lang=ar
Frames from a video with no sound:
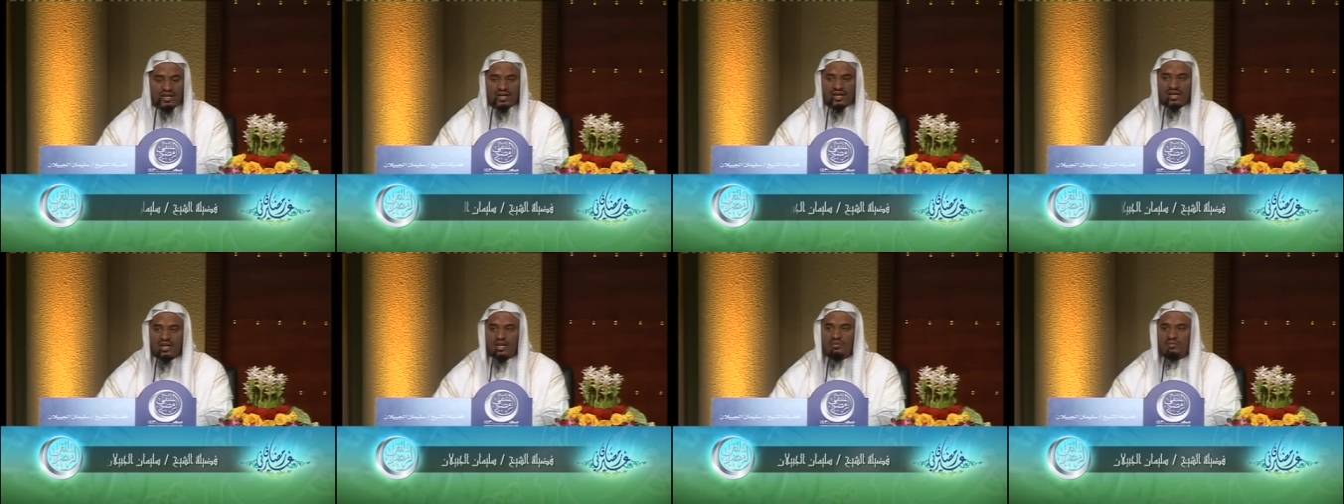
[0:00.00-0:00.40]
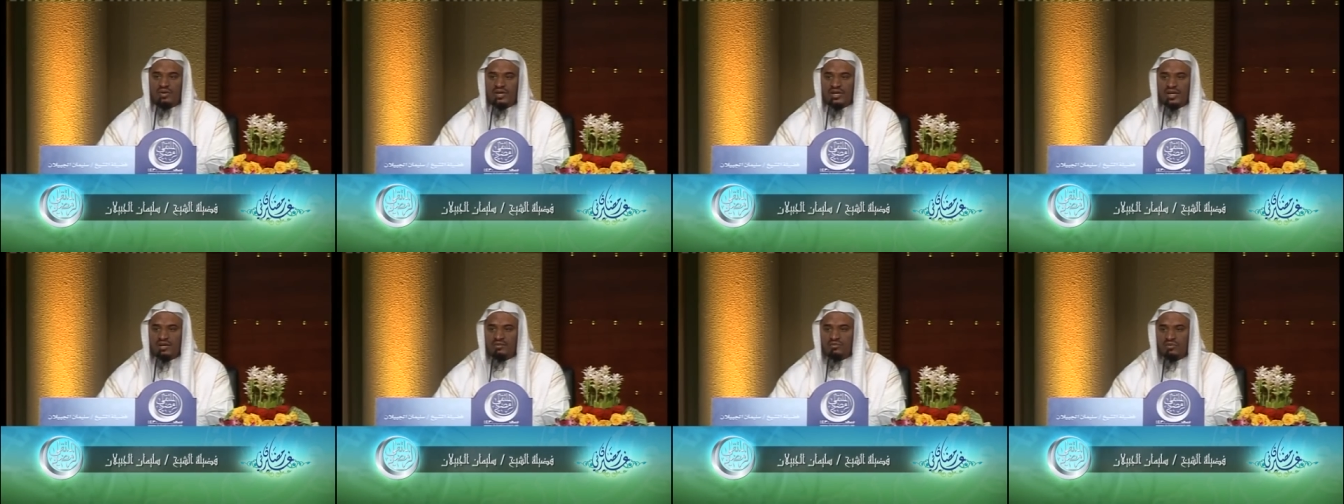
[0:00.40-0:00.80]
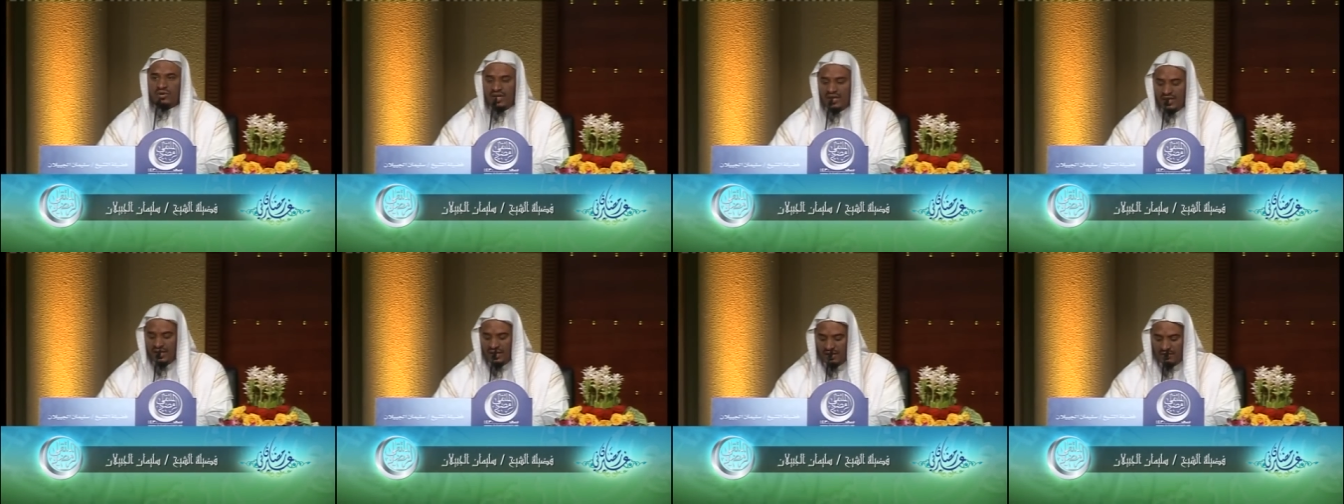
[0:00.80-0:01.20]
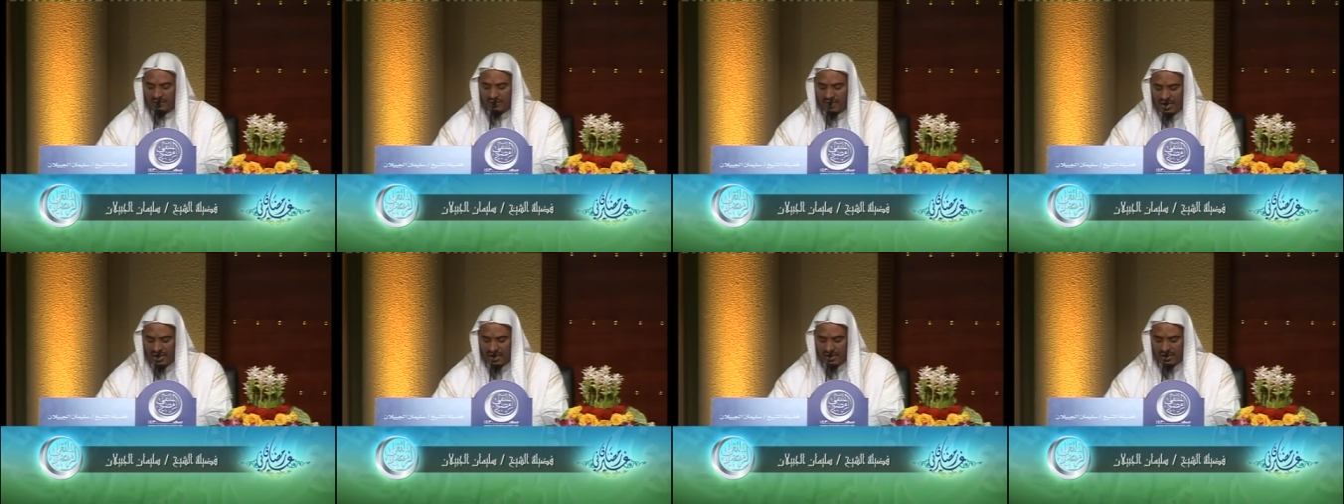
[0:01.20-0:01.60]
اللهم يا
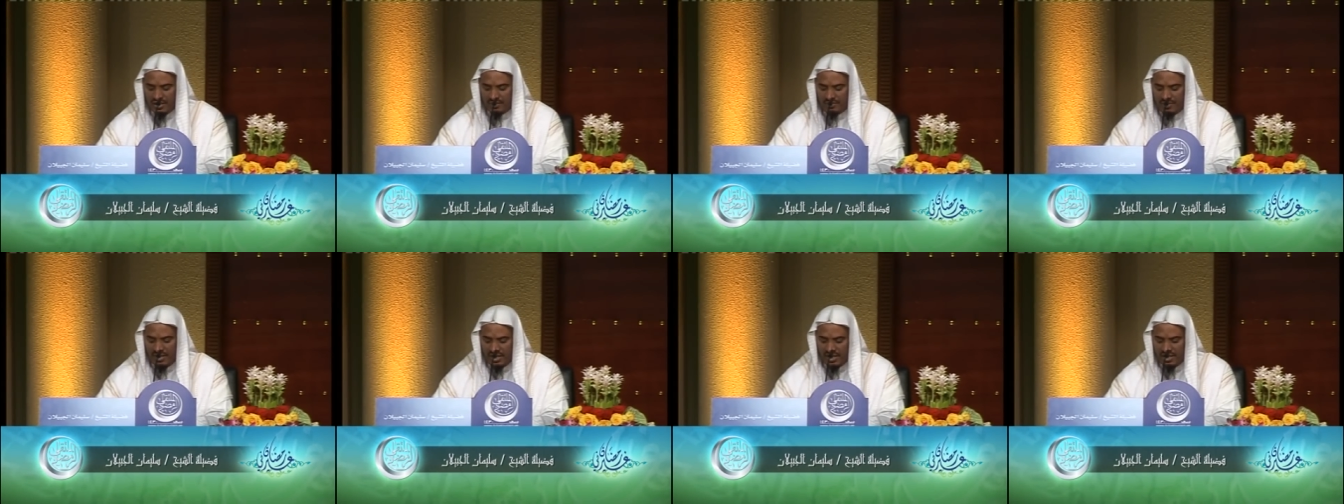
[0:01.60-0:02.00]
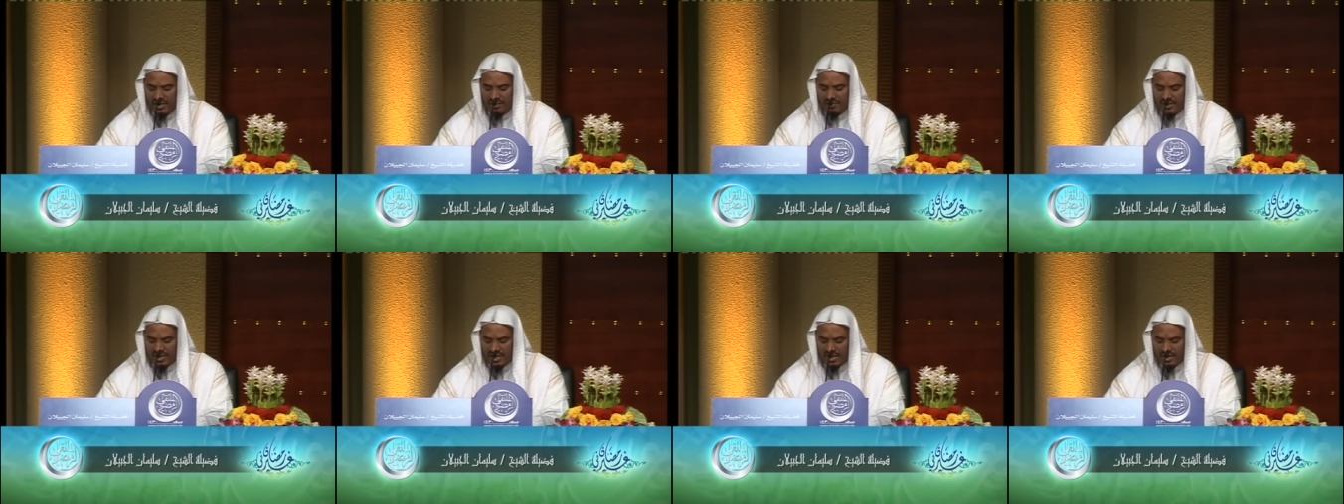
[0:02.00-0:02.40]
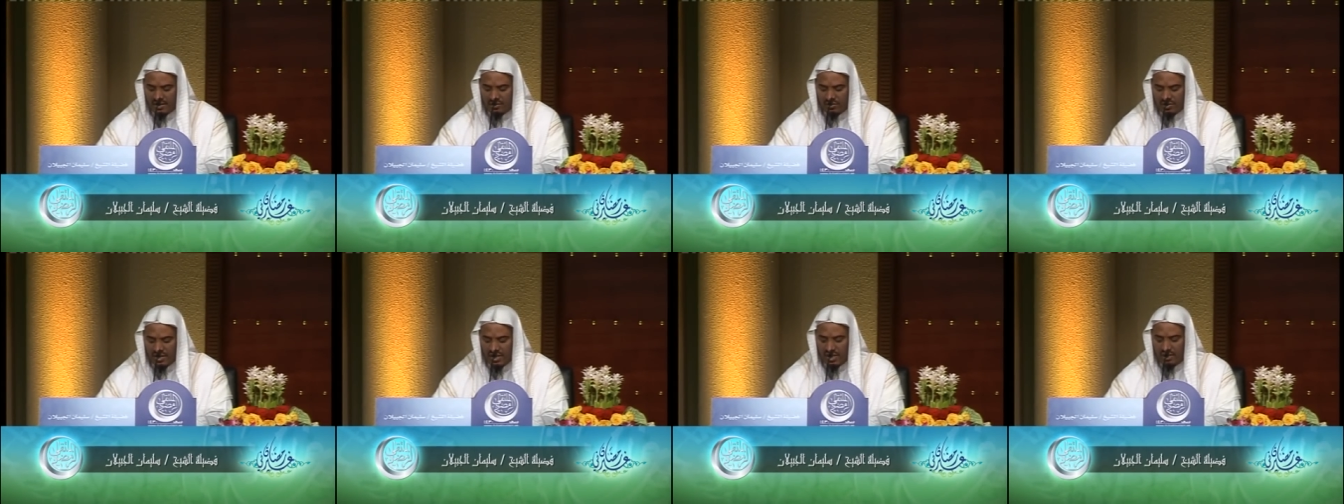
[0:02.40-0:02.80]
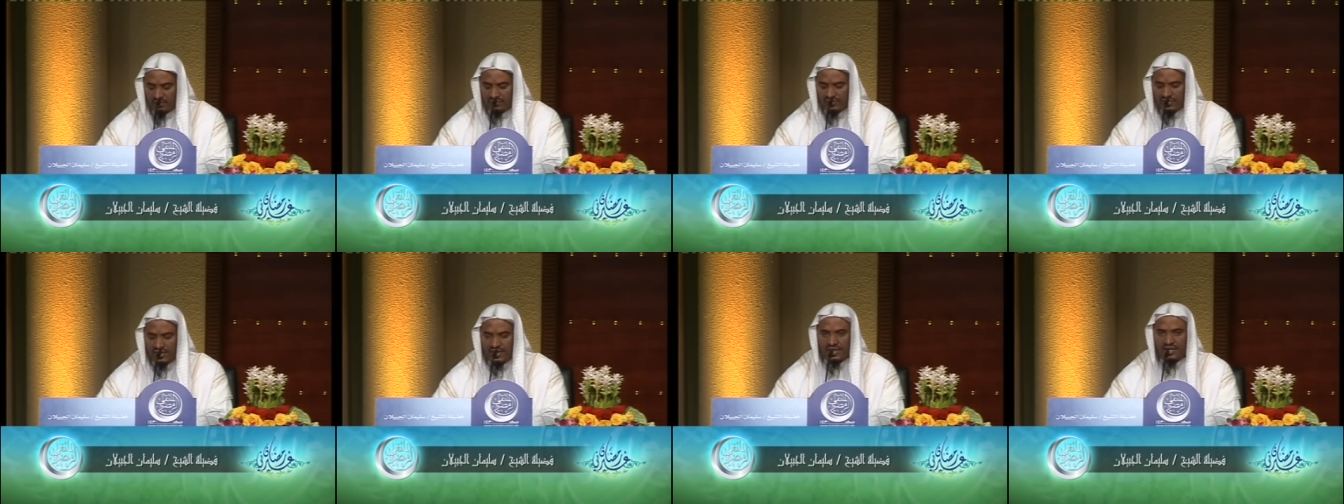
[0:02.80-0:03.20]
معلم آدم علمنا ويا
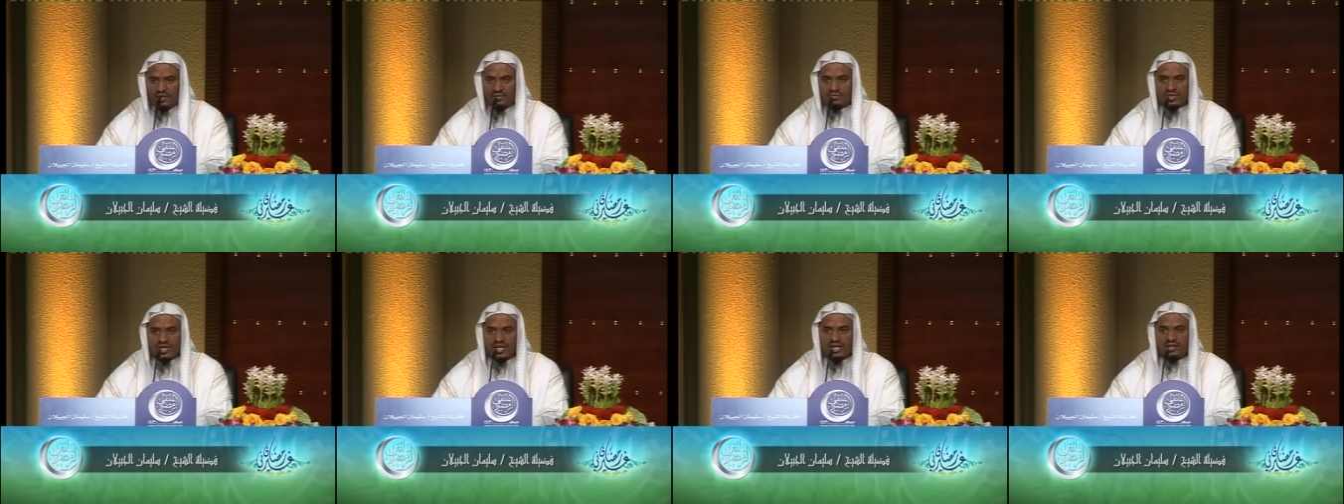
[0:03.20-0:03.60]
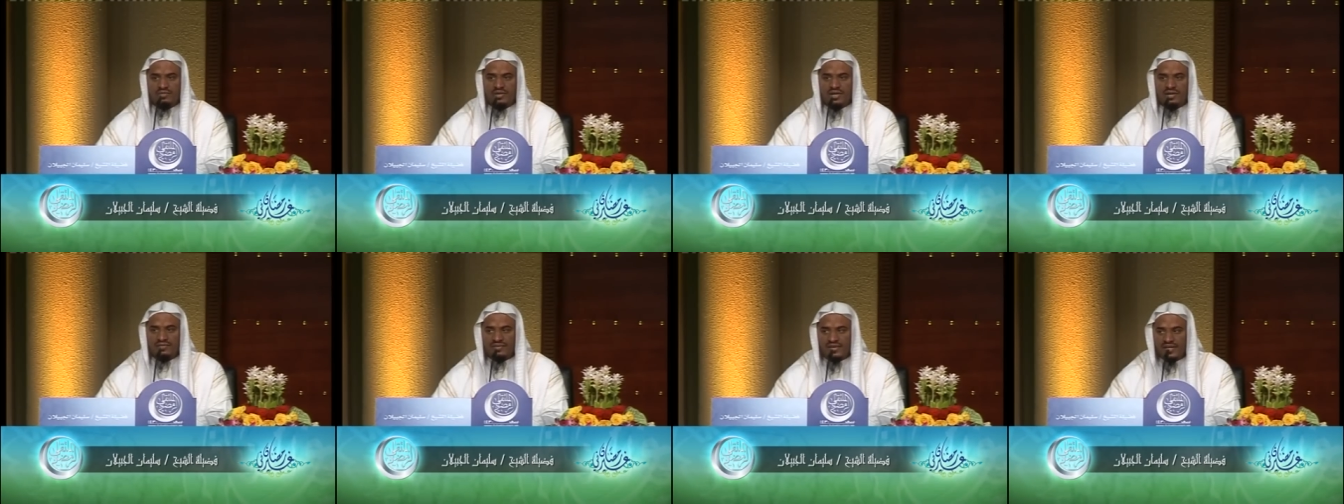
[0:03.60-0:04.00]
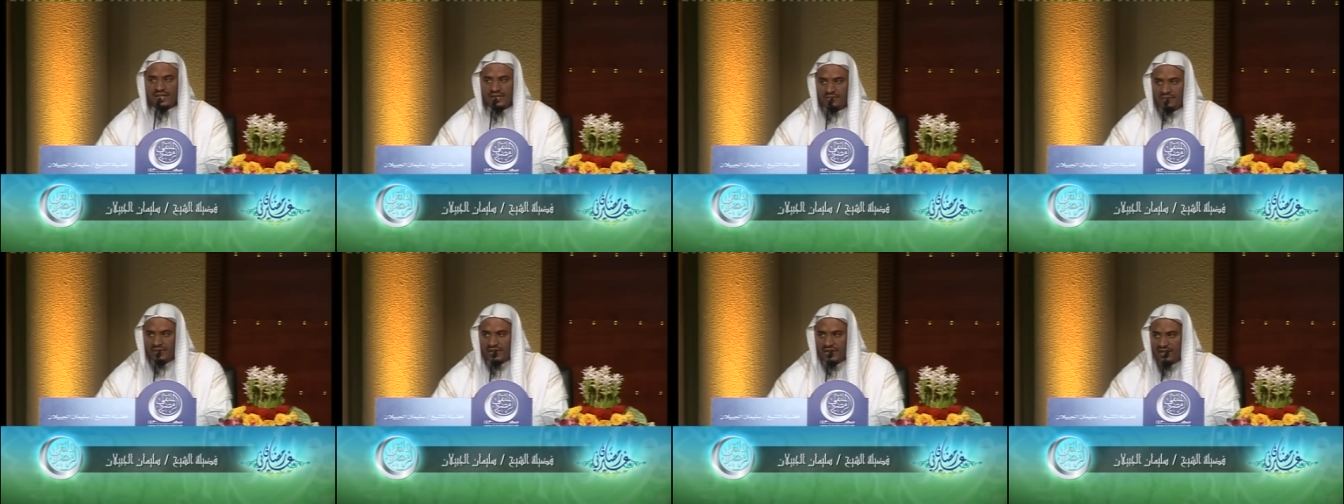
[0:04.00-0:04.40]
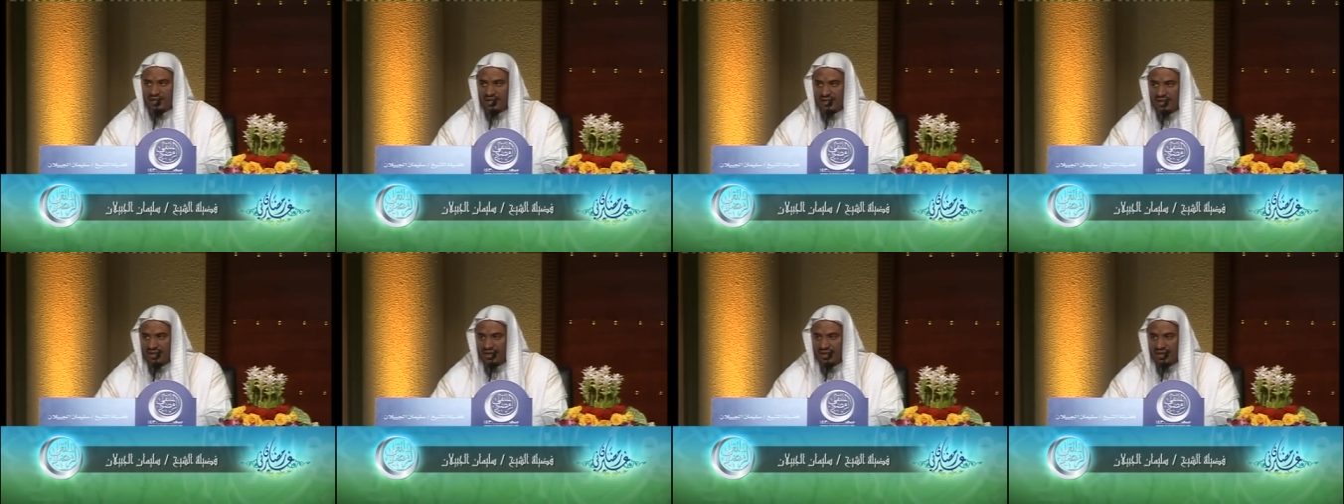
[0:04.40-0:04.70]
مفهم سليمان فهمنا